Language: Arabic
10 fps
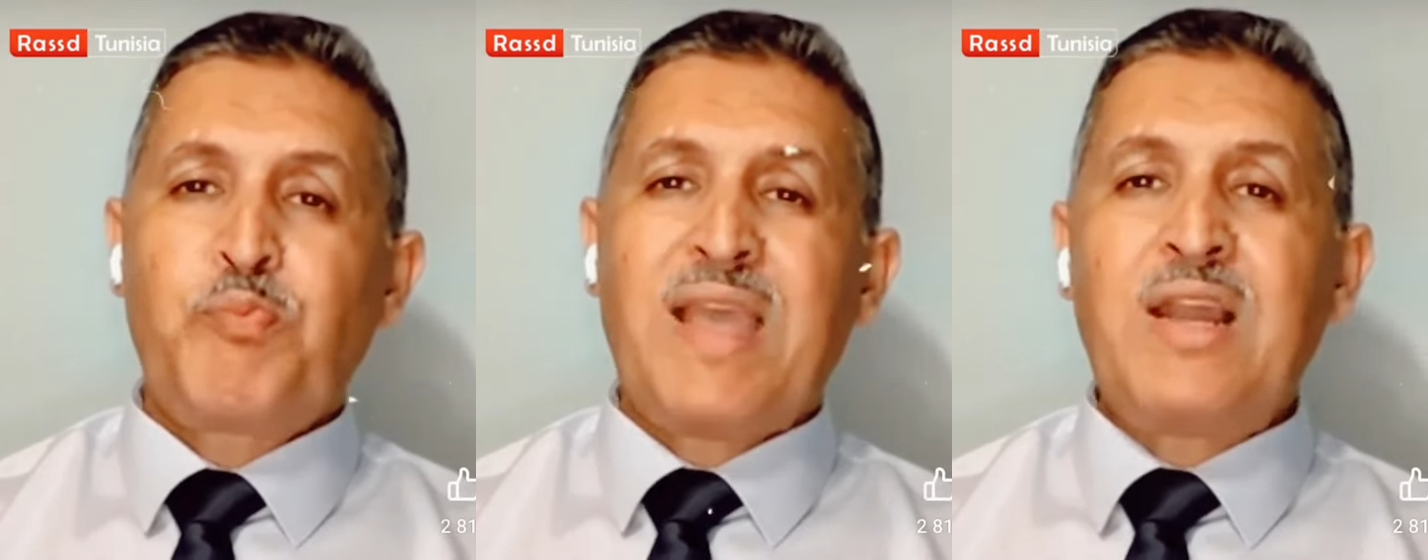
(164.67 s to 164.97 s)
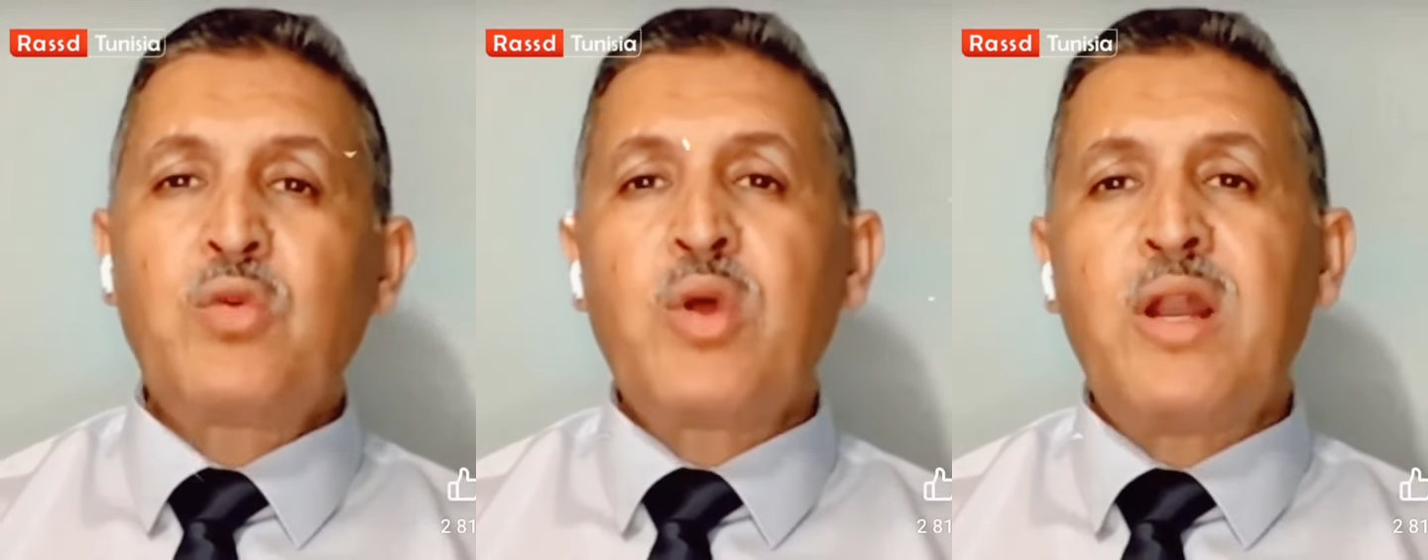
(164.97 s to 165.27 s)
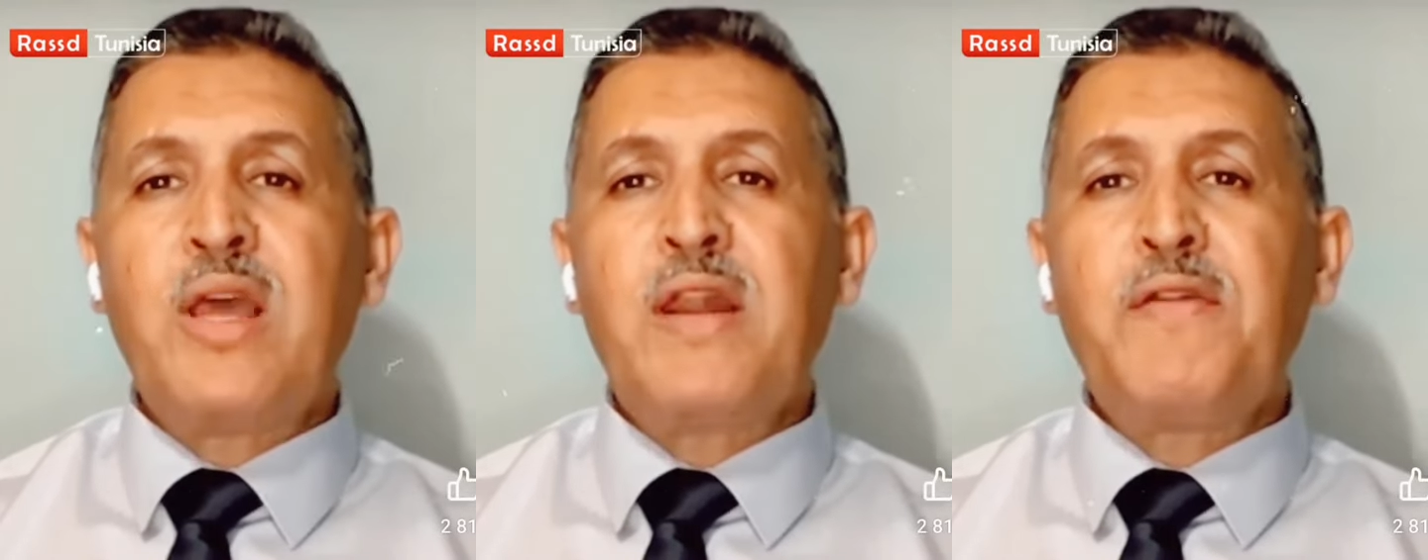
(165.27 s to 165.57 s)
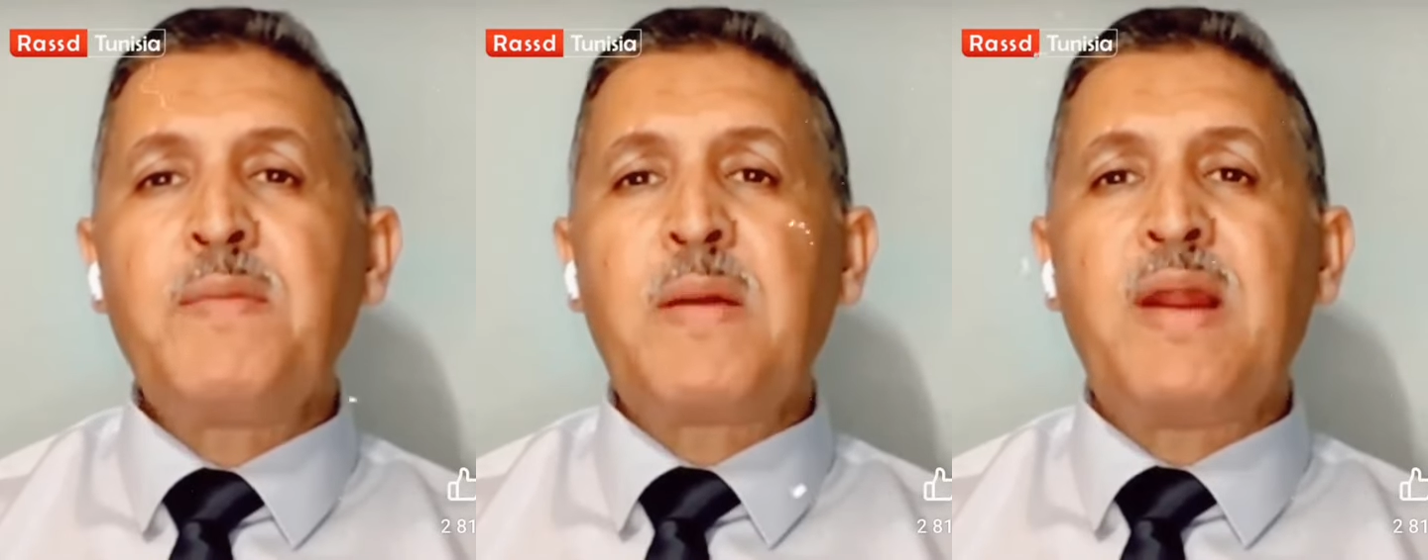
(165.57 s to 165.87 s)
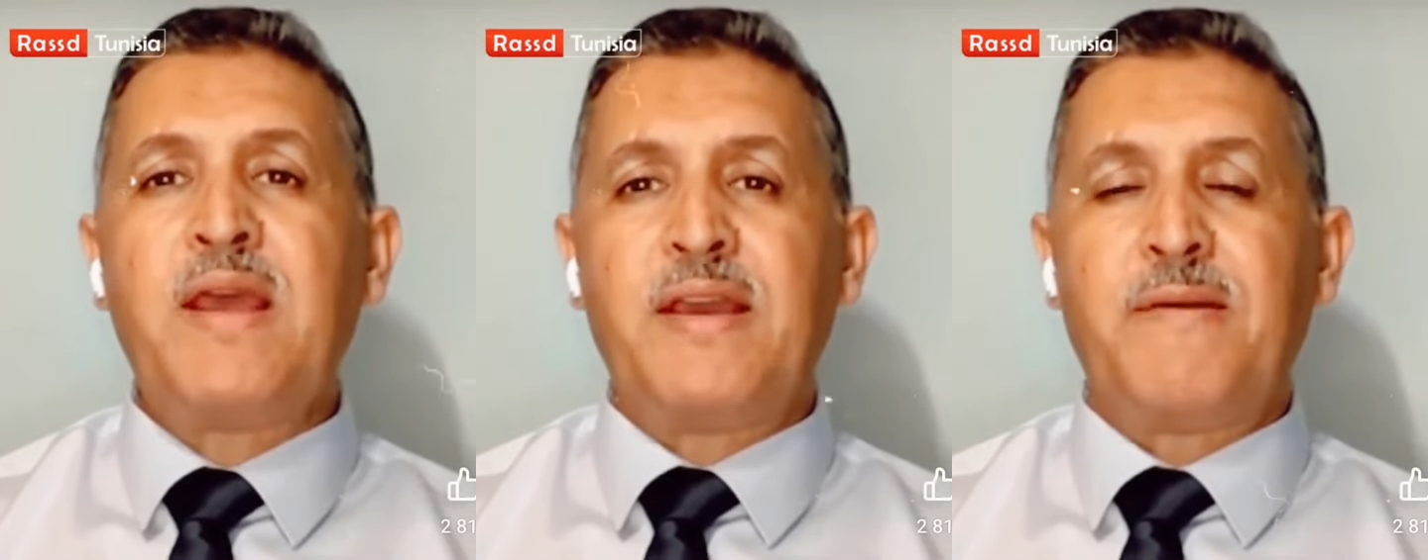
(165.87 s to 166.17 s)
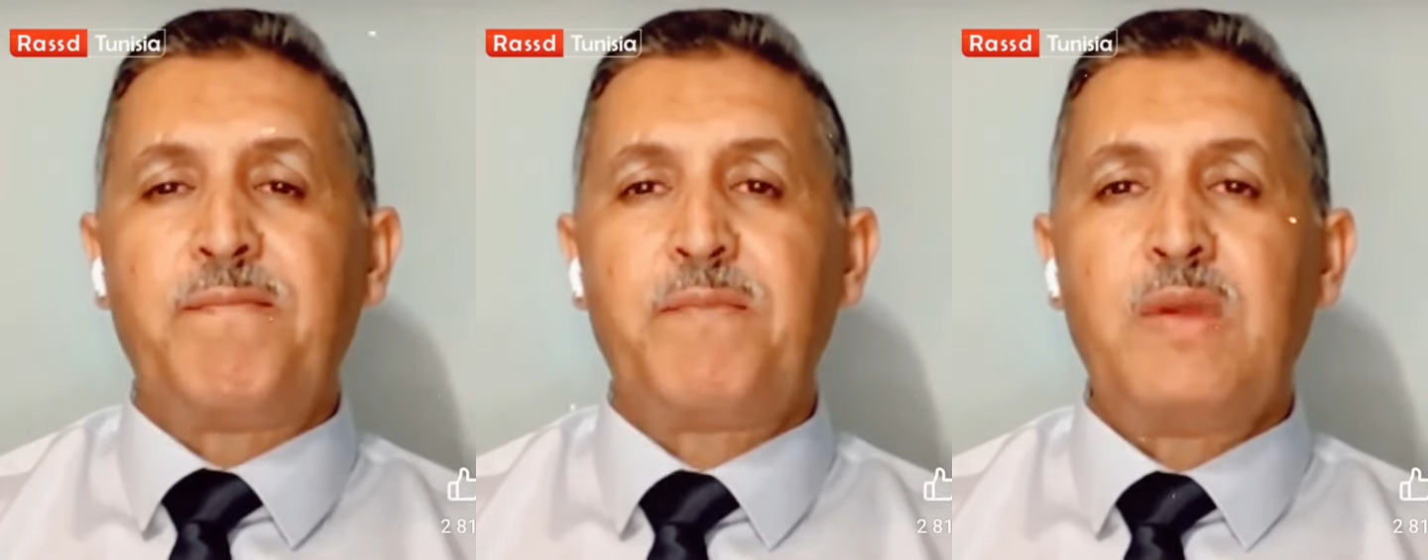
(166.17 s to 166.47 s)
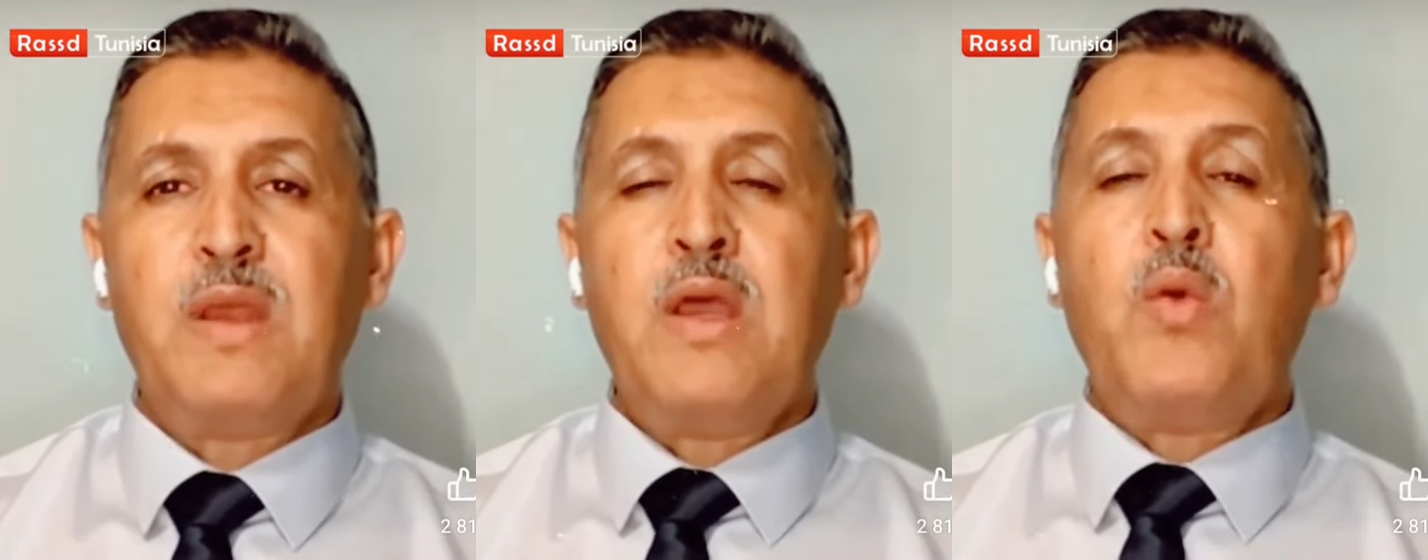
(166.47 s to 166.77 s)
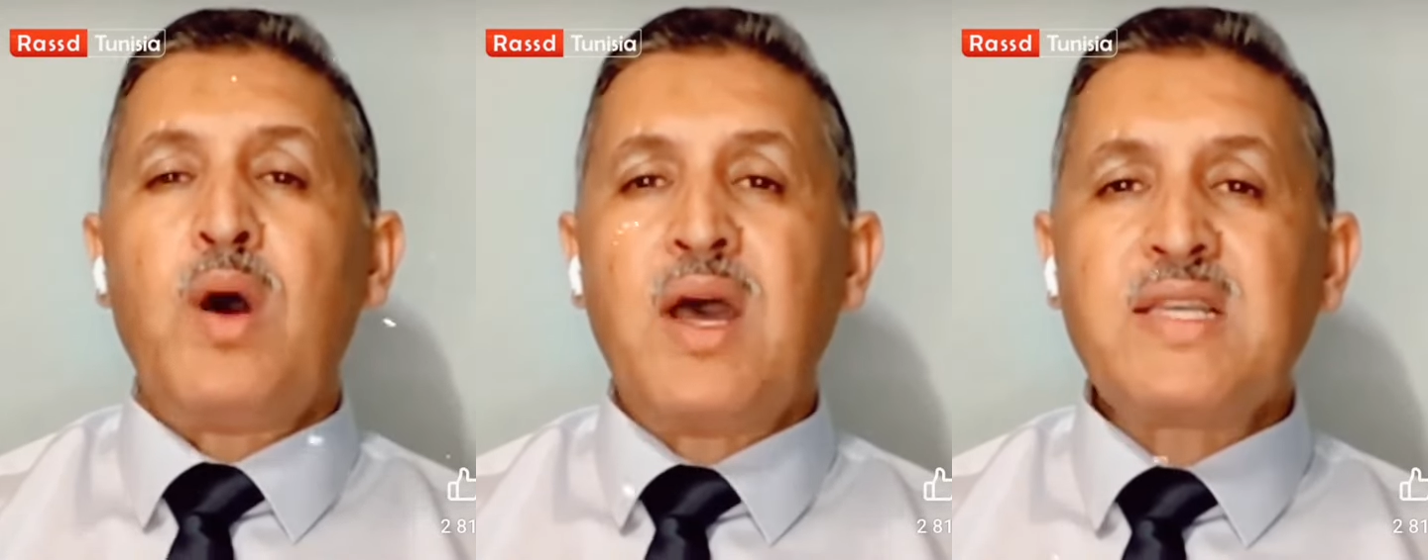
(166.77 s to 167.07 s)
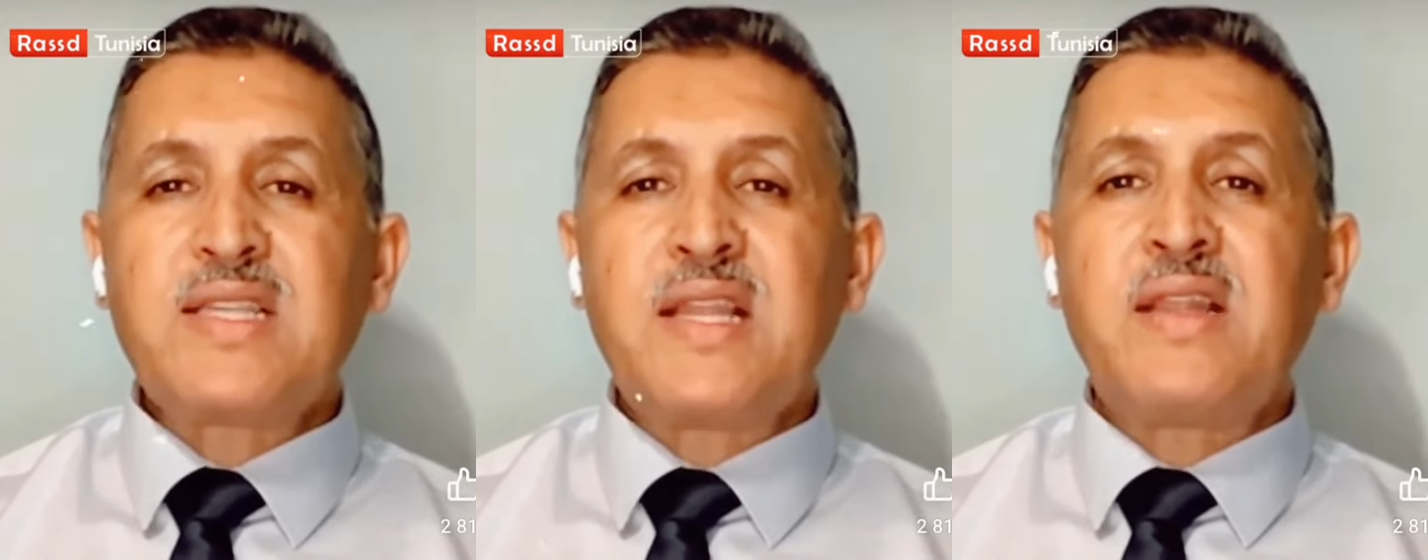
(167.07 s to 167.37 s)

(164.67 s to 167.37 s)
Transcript: الكرة الآن في مرمى الهيئة وخاصة